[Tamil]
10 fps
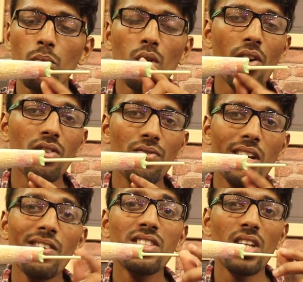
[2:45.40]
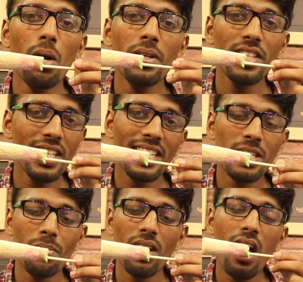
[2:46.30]
மூணாவது ஃப்ளேவர் ஸ்ட்ராபெரி இதையும்
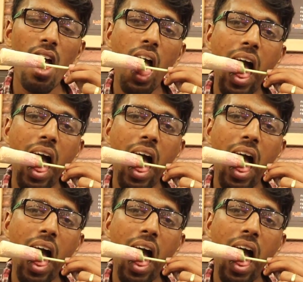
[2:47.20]
டேஸ்ட் பண்ணலாம்